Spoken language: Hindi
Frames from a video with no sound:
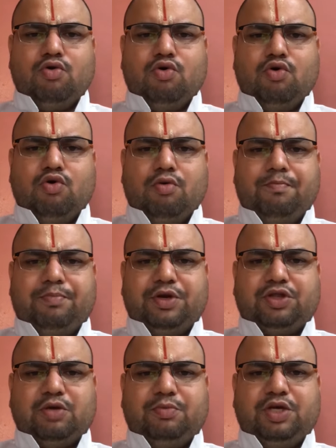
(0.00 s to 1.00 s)
ओम
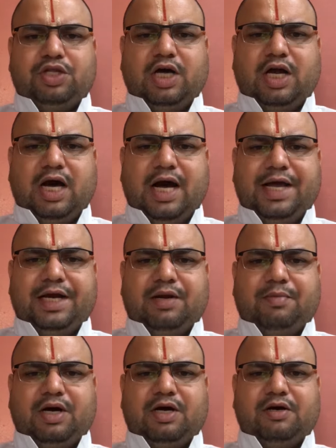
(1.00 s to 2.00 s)
पृथ्वी धराय
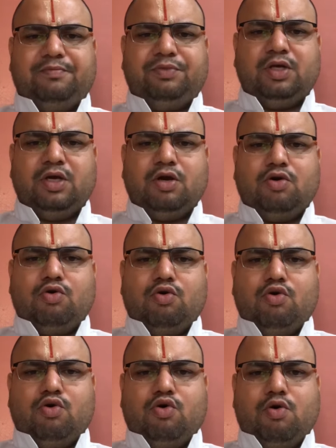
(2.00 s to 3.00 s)
नमः
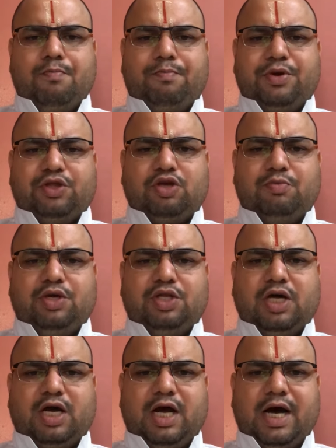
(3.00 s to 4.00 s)
ओम पृथ्वी
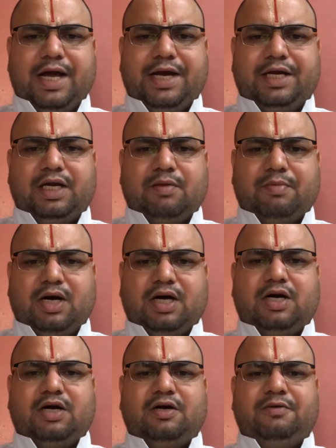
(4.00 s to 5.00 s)
धराय
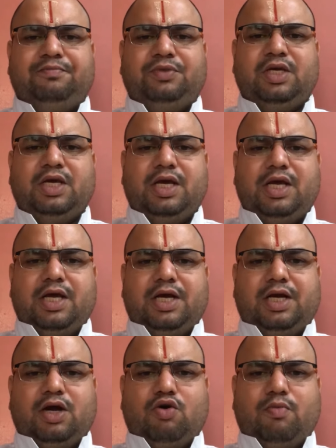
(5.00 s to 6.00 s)
नमः ये
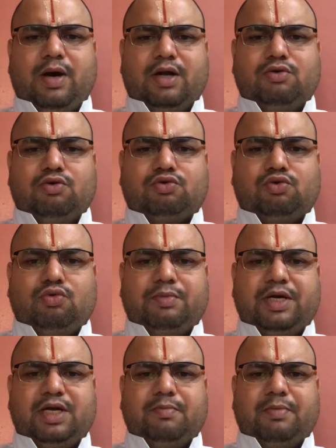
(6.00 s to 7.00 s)
नौ बार दोस्तों
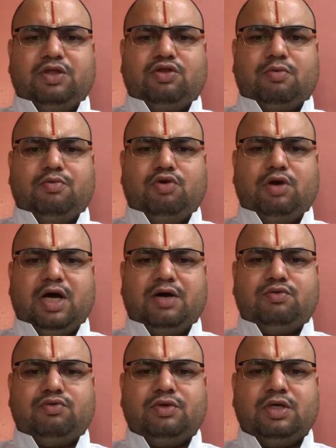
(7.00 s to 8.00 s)
मैंने मंत्र बोला
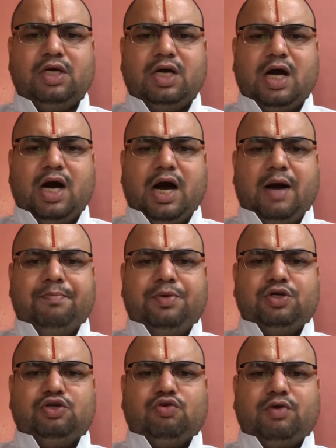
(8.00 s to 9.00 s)
हूँ आप
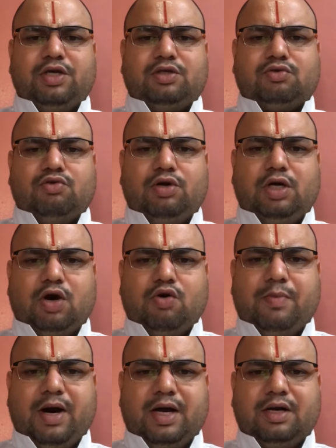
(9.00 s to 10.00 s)
भी जो है इसको नौ
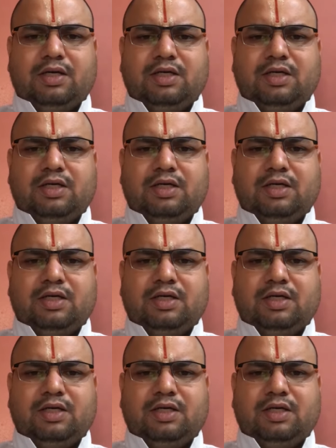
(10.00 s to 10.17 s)
बार